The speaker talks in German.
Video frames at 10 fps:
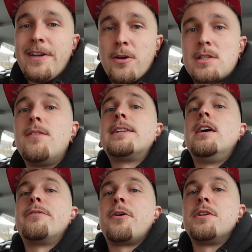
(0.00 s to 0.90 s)
wenn ihr uns da
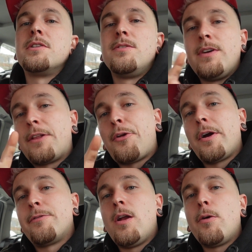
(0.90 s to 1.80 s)
weiterhelfen könnte. Wir halten
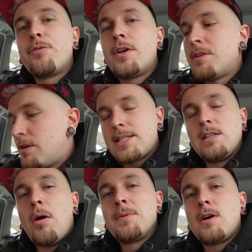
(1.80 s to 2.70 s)
euch auf dem Laufenden, essen
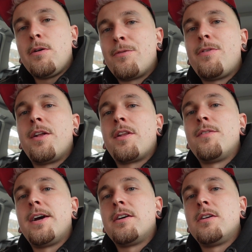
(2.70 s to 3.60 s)
die Pommes auf, und fahren dann
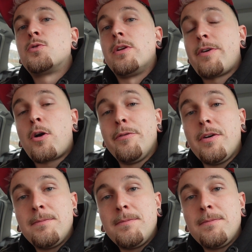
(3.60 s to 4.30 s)
weiter zu dem Verkäufer.